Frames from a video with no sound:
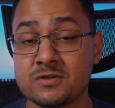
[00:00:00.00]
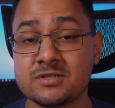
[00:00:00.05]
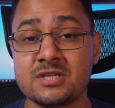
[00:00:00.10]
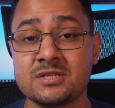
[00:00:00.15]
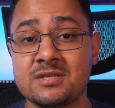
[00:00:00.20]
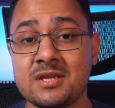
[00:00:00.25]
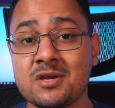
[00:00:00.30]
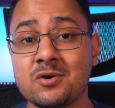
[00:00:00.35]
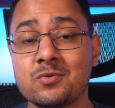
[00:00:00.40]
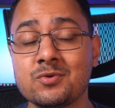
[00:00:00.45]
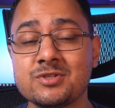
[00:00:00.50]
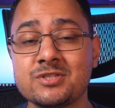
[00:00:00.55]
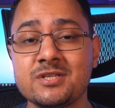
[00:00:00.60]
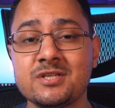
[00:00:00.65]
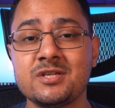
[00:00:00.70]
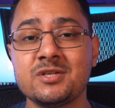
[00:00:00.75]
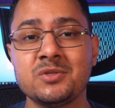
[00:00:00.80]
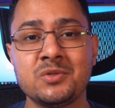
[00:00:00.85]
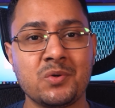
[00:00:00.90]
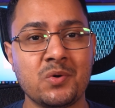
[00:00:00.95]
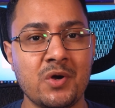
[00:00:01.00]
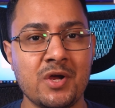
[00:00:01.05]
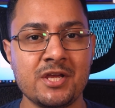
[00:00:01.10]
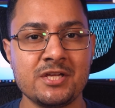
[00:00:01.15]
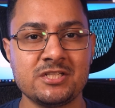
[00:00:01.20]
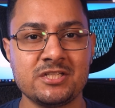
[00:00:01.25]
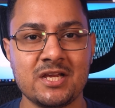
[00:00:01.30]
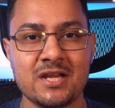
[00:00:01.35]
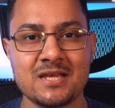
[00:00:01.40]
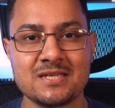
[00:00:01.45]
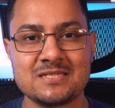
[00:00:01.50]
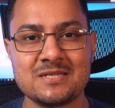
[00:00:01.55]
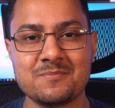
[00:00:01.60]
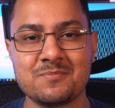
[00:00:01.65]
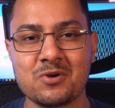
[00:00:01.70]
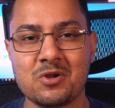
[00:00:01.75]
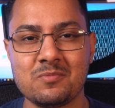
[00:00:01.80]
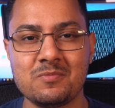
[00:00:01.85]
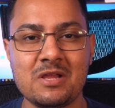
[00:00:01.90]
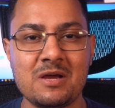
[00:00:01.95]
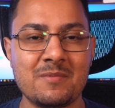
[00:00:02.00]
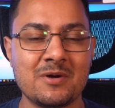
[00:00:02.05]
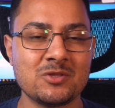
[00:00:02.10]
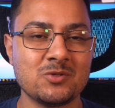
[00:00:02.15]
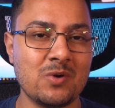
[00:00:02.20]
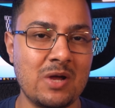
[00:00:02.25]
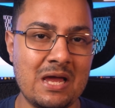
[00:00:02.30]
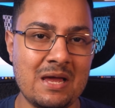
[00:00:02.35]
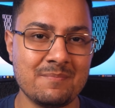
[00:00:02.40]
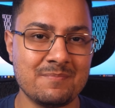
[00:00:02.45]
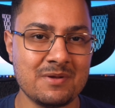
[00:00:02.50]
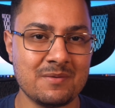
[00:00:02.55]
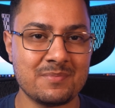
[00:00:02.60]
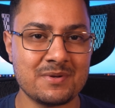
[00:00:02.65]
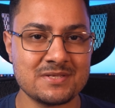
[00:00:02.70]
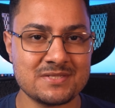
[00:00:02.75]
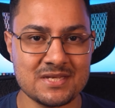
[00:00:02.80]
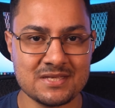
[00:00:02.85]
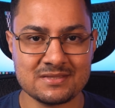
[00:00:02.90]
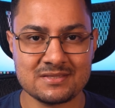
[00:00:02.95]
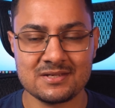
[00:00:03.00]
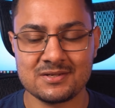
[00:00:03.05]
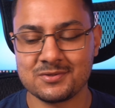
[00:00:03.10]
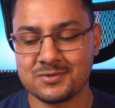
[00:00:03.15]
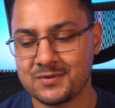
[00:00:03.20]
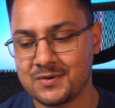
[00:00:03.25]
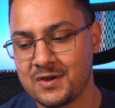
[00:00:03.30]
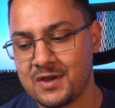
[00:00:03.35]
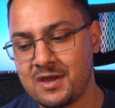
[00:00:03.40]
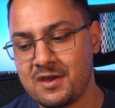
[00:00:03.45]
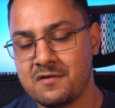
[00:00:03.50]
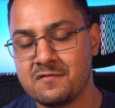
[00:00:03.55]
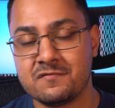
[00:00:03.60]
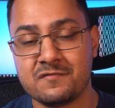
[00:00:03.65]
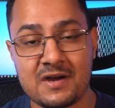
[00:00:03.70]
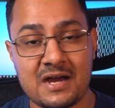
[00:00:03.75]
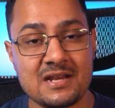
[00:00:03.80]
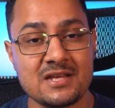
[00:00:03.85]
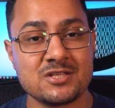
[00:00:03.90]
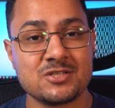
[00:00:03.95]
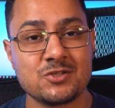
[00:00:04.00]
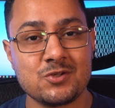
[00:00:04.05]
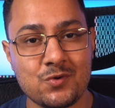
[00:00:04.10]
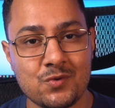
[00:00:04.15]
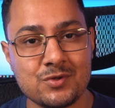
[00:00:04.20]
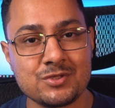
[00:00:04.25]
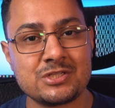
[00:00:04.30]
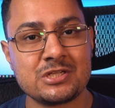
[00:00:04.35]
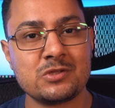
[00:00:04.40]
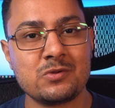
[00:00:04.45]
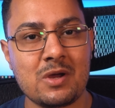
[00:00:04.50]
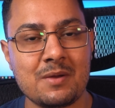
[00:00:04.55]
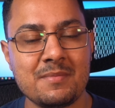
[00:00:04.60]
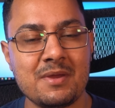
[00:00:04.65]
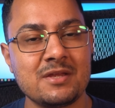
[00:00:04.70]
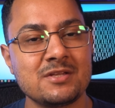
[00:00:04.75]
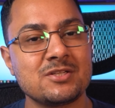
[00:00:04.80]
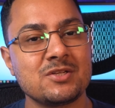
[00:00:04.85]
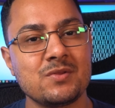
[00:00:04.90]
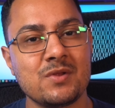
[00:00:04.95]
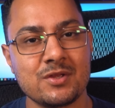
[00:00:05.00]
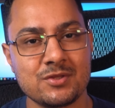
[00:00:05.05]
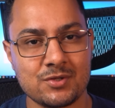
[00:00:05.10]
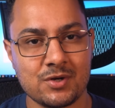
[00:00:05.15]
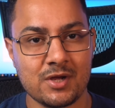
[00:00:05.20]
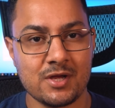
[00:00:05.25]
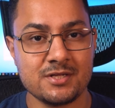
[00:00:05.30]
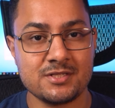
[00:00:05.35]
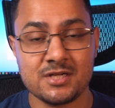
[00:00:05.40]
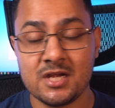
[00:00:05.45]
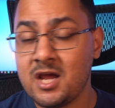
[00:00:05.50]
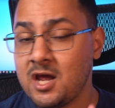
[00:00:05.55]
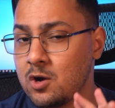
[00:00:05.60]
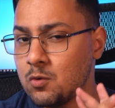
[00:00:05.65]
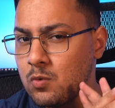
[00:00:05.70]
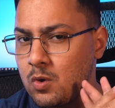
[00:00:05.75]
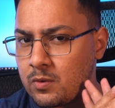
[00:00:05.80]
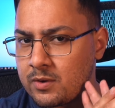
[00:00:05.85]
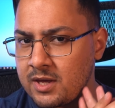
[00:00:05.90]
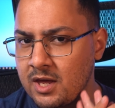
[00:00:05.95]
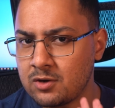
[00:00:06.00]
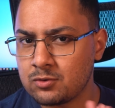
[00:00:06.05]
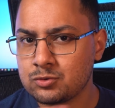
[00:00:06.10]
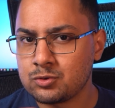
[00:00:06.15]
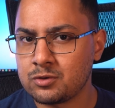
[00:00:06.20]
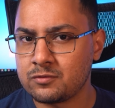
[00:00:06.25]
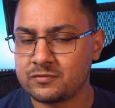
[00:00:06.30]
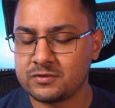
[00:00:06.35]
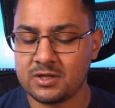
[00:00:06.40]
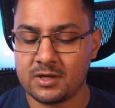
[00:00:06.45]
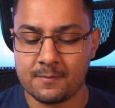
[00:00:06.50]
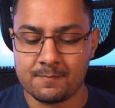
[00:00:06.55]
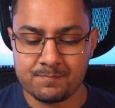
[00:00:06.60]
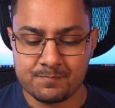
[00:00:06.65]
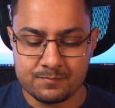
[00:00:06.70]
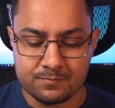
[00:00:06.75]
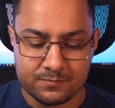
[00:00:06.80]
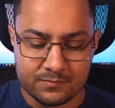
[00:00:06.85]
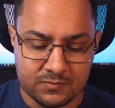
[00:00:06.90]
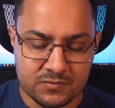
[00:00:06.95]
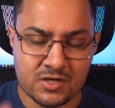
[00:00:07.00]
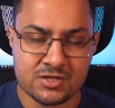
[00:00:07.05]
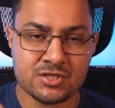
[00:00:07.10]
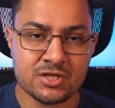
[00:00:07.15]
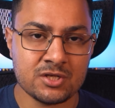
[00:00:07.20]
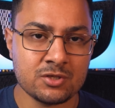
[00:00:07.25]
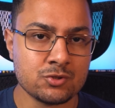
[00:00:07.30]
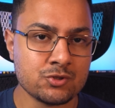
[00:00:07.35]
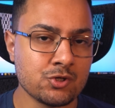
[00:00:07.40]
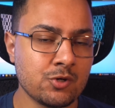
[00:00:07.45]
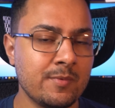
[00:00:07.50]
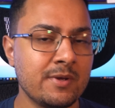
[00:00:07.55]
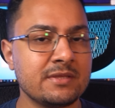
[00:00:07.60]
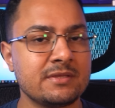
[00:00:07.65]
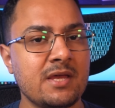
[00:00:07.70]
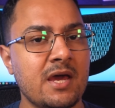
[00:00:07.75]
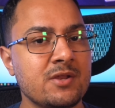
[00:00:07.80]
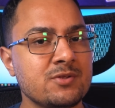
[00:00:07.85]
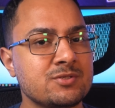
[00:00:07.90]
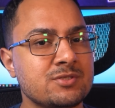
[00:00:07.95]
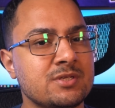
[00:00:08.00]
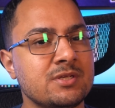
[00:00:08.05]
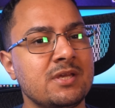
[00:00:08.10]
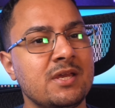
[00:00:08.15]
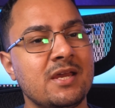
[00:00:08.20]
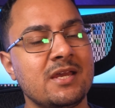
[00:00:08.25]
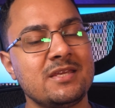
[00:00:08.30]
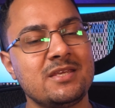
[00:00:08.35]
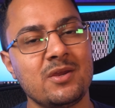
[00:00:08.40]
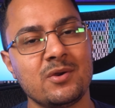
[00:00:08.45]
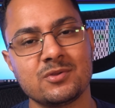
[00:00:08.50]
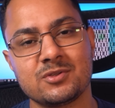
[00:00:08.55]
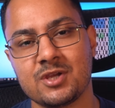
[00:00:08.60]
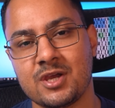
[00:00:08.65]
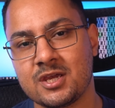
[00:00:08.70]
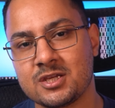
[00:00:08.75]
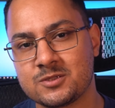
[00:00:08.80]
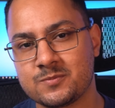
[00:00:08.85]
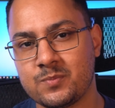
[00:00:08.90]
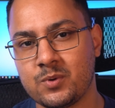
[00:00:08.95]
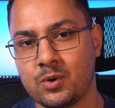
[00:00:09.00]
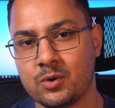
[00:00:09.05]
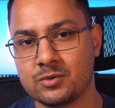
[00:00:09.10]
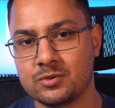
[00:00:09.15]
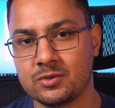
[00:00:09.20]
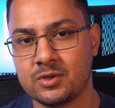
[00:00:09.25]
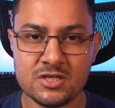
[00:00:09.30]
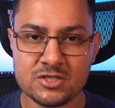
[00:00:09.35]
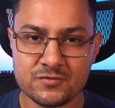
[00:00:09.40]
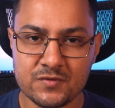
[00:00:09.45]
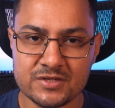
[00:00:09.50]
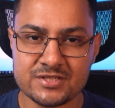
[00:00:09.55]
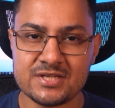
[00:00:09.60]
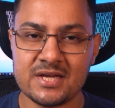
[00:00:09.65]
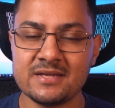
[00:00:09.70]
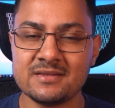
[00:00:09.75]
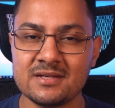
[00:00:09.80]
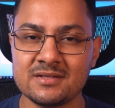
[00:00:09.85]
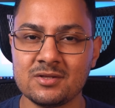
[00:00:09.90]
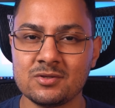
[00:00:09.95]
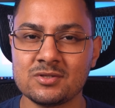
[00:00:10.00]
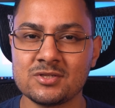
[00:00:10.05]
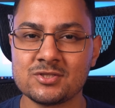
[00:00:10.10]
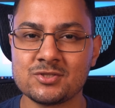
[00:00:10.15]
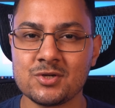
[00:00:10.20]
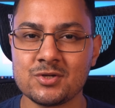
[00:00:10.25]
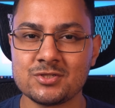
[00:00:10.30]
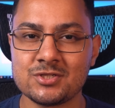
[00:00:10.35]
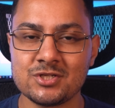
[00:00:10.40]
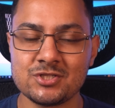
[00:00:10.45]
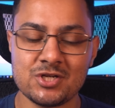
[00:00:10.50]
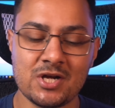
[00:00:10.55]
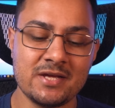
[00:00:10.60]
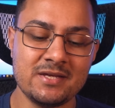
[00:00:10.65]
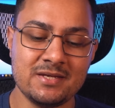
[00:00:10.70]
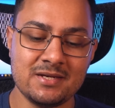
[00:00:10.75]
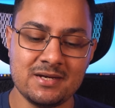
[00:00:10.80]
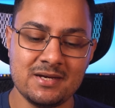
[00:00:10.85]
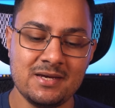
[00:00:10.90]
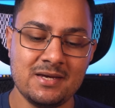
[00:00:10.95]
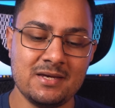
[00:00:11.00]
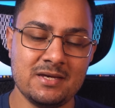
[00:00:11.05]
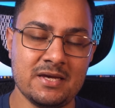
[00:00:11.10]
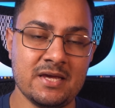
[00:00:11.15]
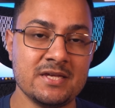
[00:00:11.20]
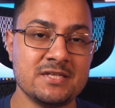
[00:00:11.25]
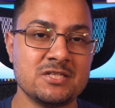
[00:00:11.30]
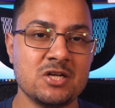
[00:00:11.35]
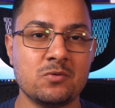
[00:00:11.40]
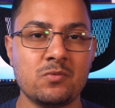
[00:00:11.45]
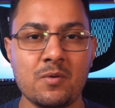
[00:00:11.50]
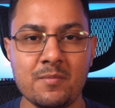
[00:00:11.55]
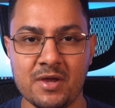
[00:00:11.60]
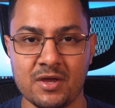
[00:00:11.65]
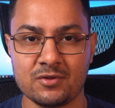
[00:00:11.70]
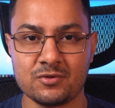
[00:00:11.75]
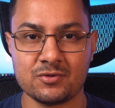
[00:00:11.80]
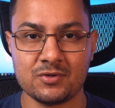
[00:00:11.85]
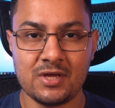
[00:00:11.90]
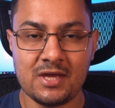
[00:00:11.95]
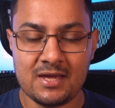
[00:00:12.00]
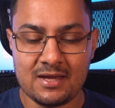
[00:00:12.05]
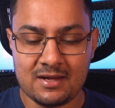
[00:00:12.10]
você tenha conseguido corrigir esse problema do app apresentando falhas continuamente no Android. Qualquer dúvida, deixa aqui nos comentários que eu te respondo. E se você ainda não deixou seu joinha, esse é o momento.